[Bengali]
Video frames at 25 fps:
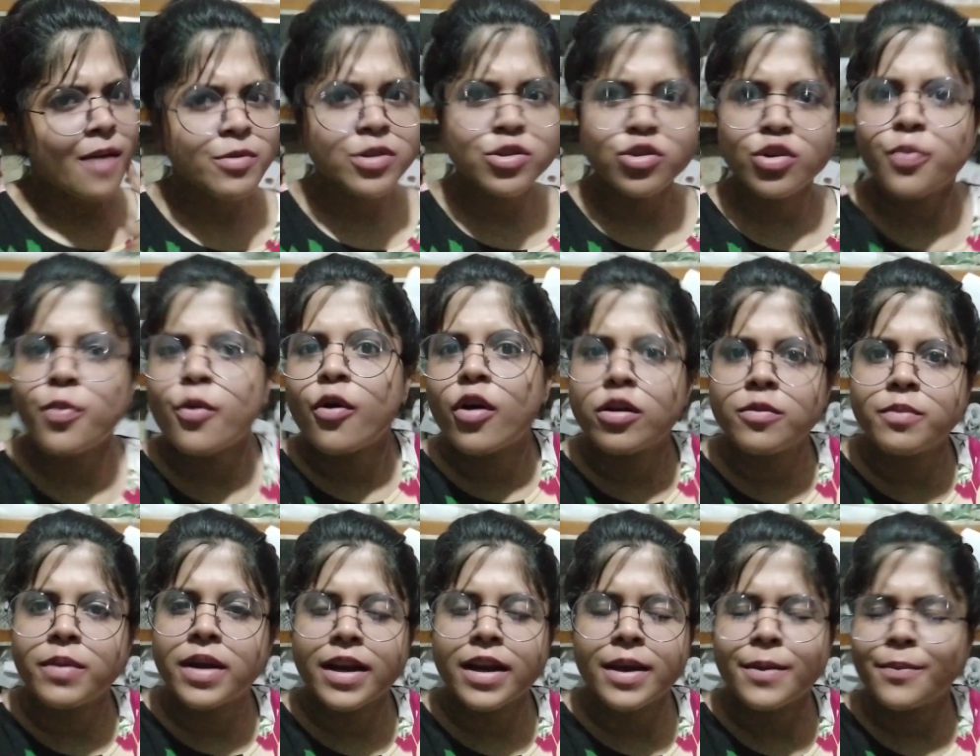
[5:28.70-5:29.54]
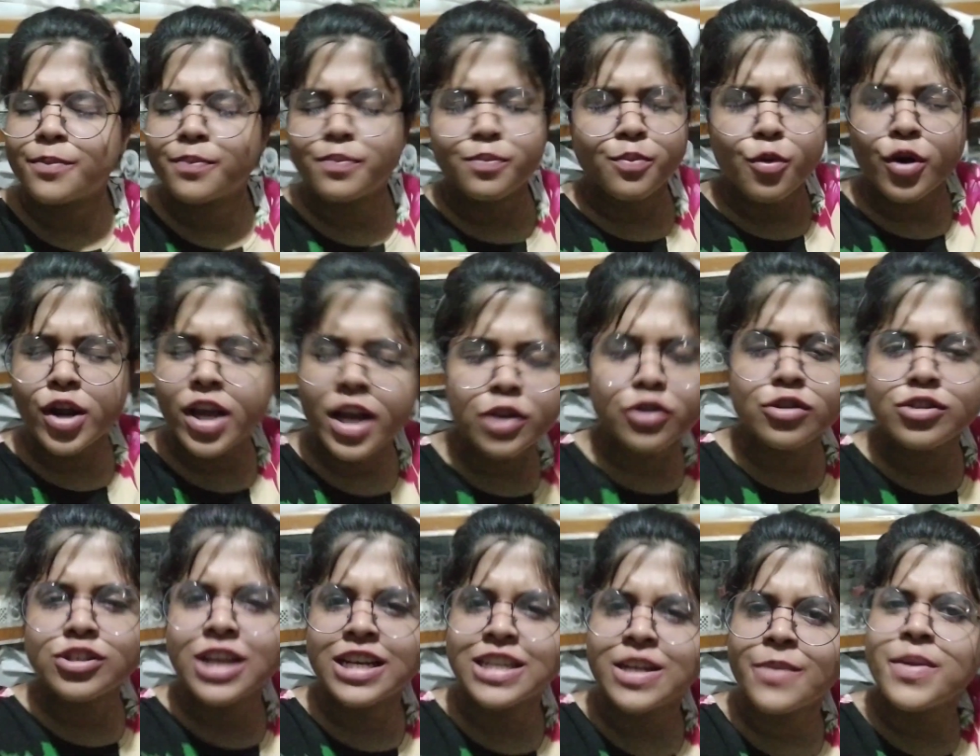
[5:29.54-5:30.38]
আমি তো মানে পরীক্ষা
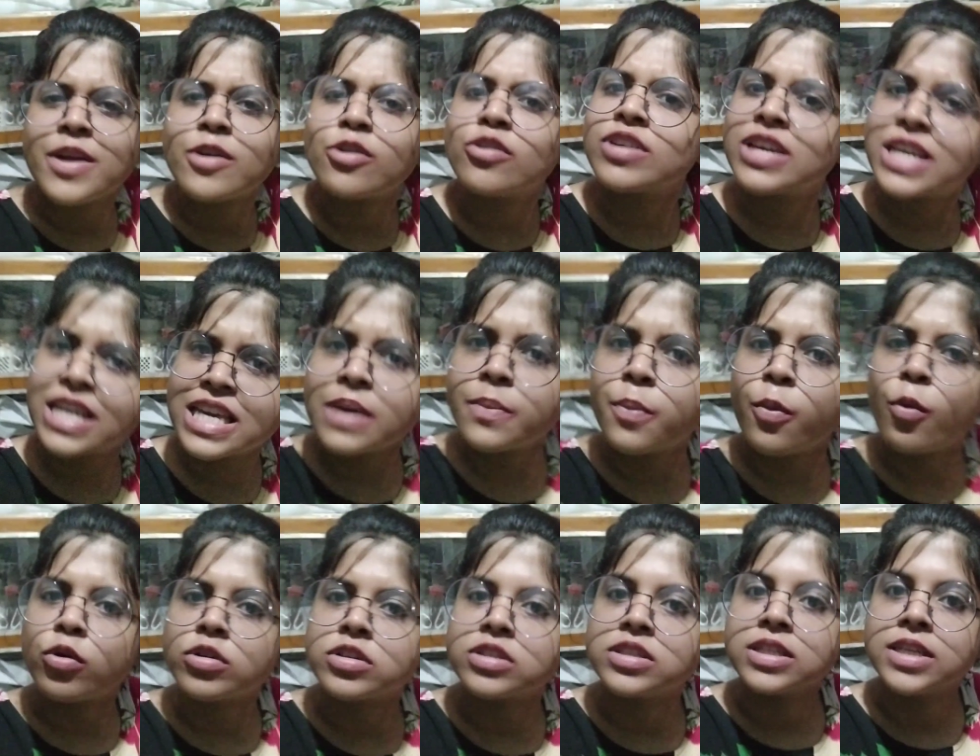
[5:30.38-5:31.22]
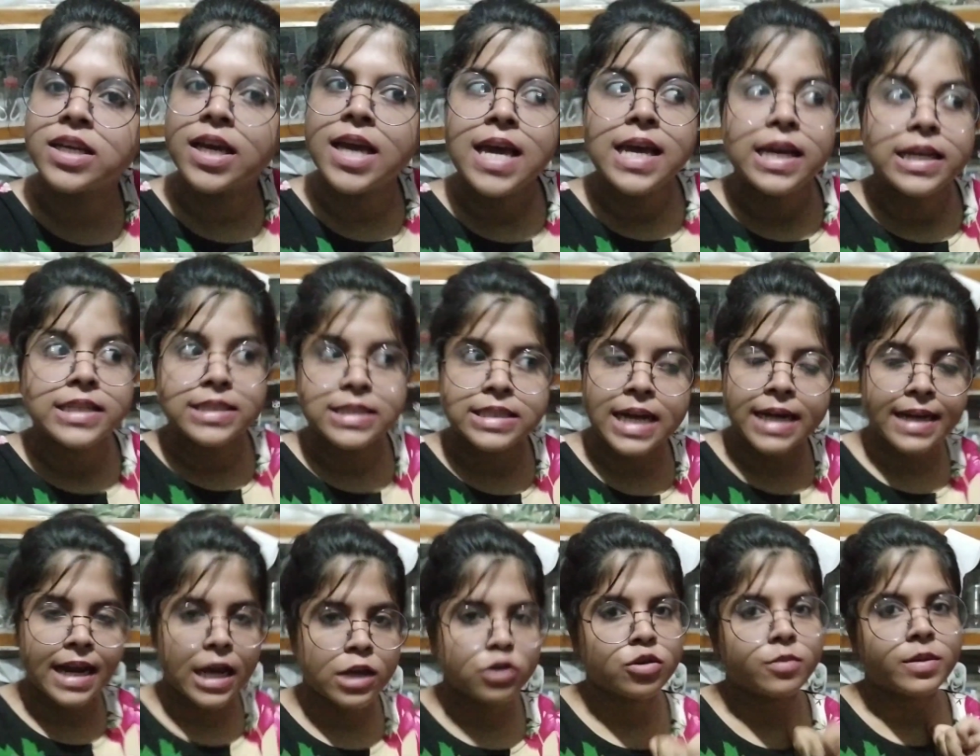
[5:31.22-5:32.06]
তো শেষ আমি এখন কি পড়ছি
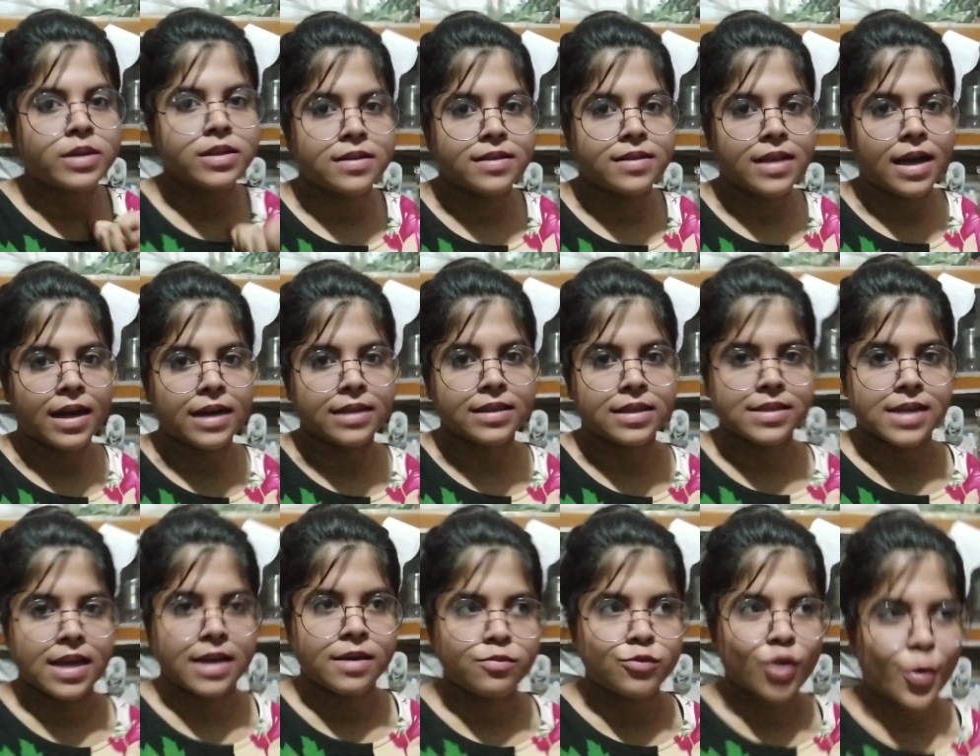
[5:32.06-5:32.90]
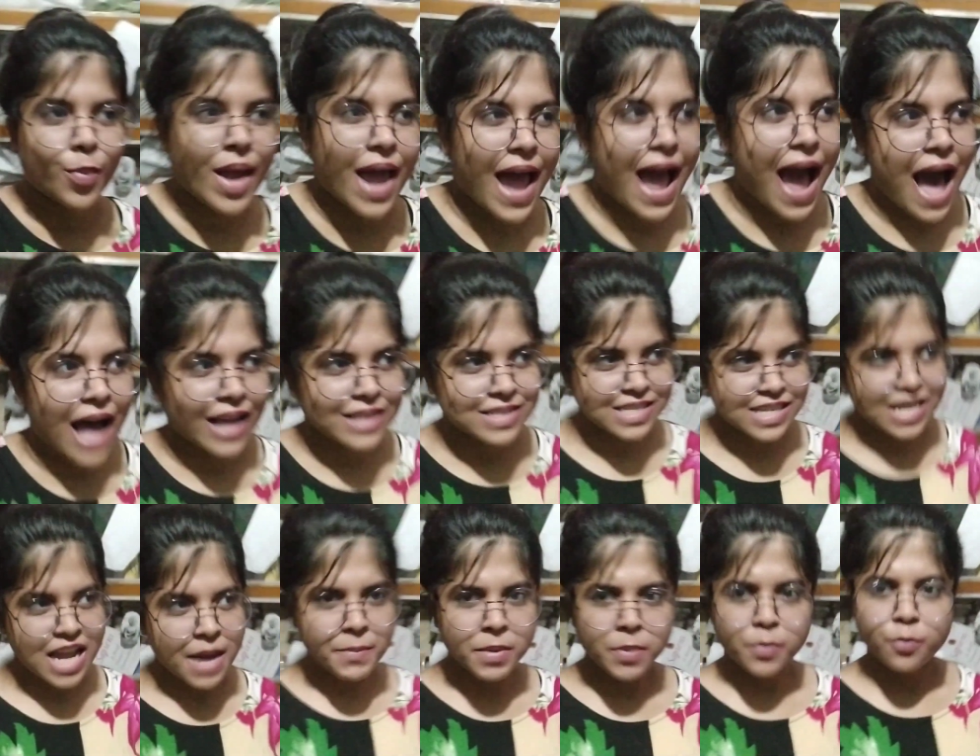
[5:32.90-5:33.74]
সেটাই তোমাদের দেখাতে চাই তবে
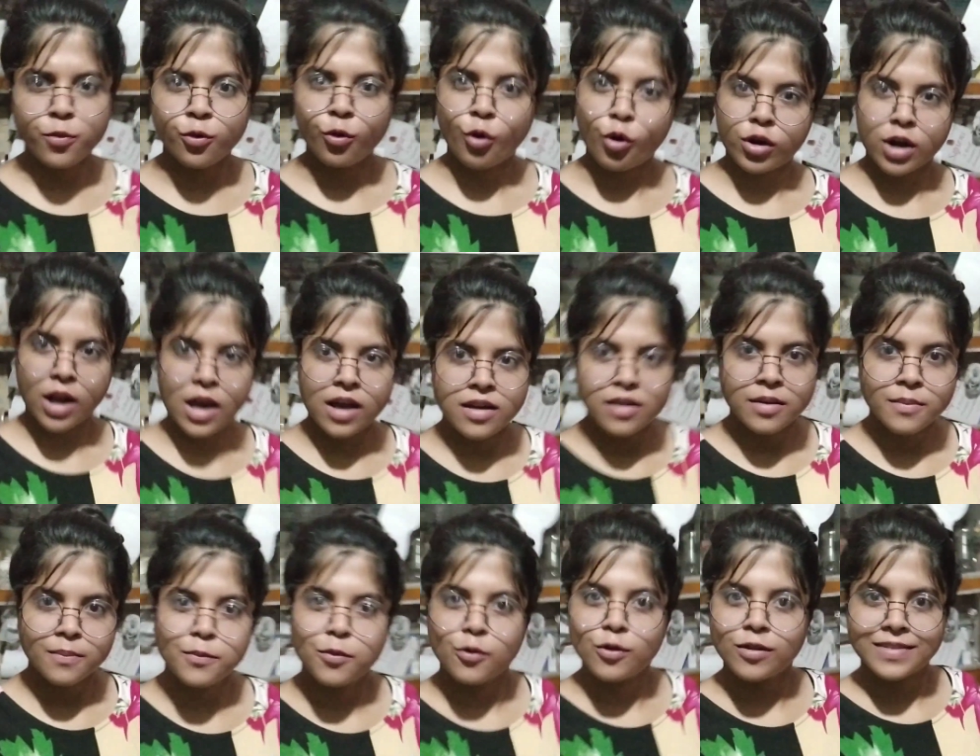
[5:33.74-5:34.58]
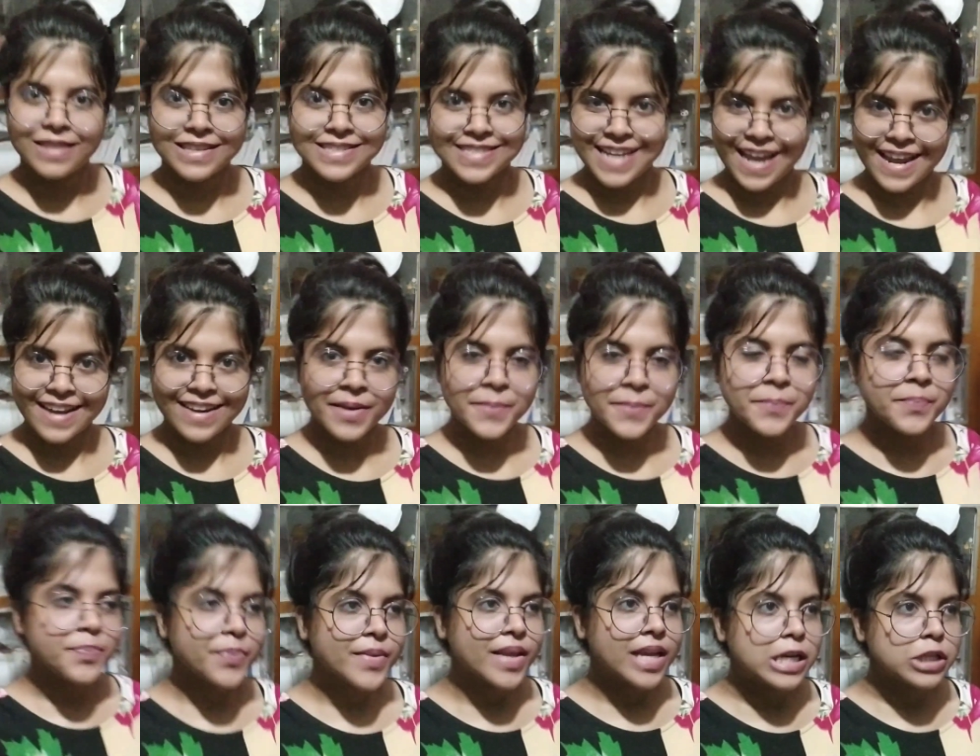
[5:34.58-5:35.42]
আজকে আমি পুরোটা বলতে চাই না
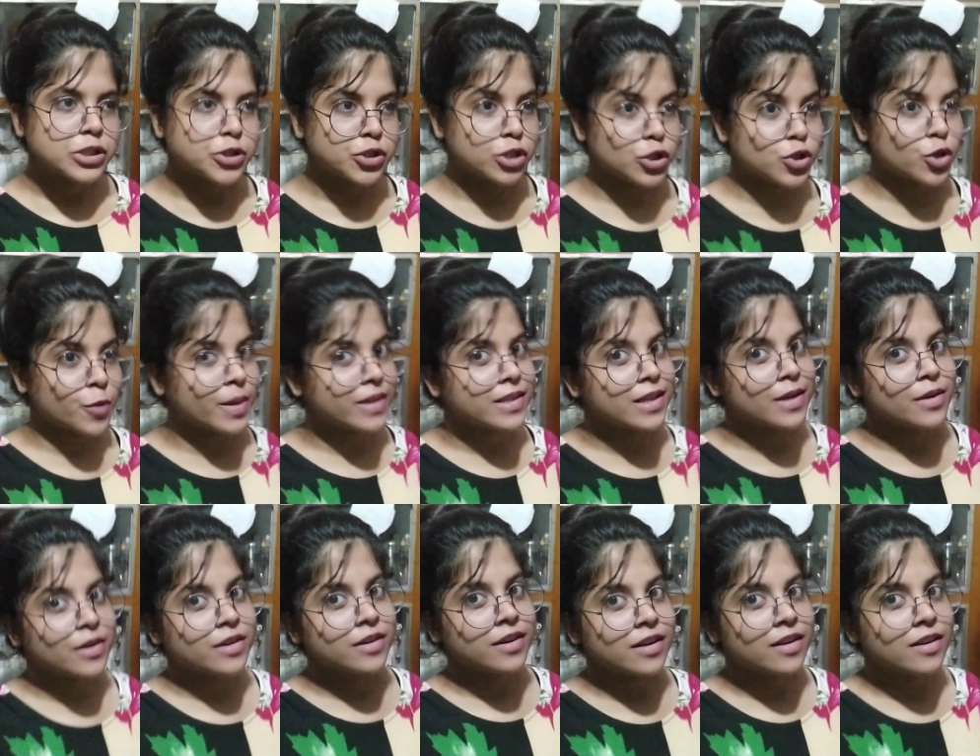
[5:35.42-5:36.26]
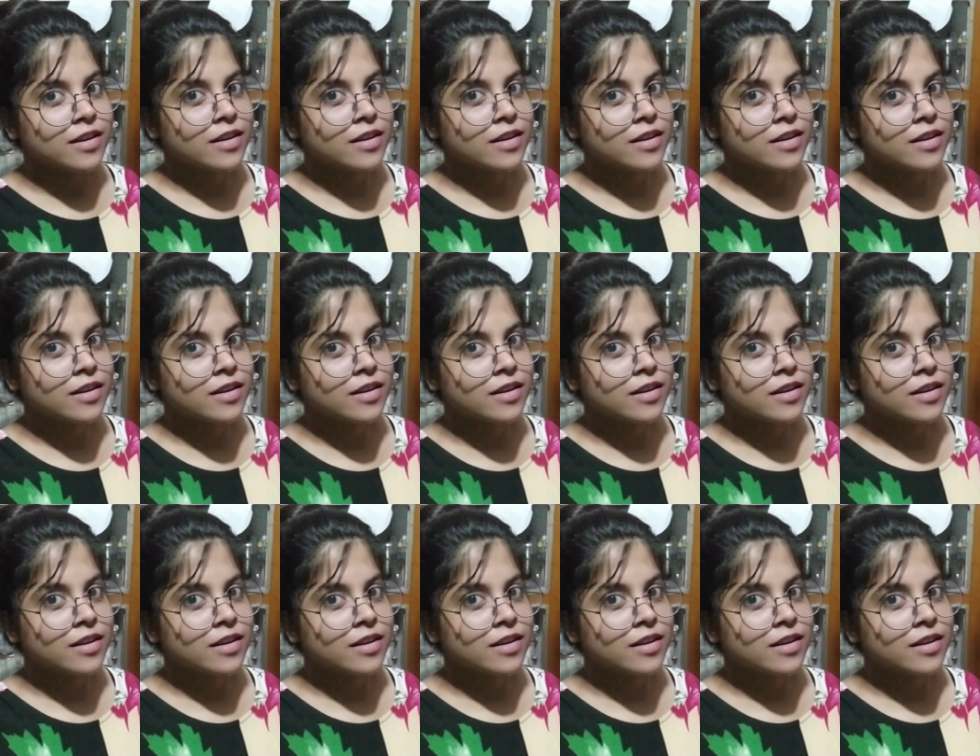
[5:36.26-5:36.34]
যদি তোমাদের